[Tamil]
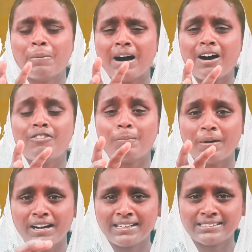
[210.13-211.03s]
பாவ
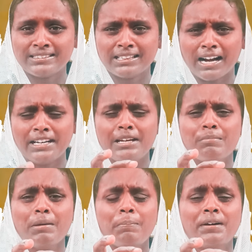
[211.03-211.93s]
பழக்கத்துக்கு
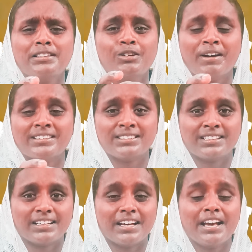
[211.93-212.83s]
அடிமைப்படுத்தி
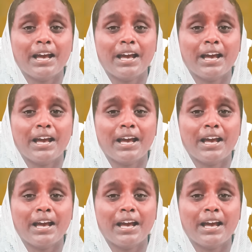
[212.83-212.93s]
வைத்திருக்கிற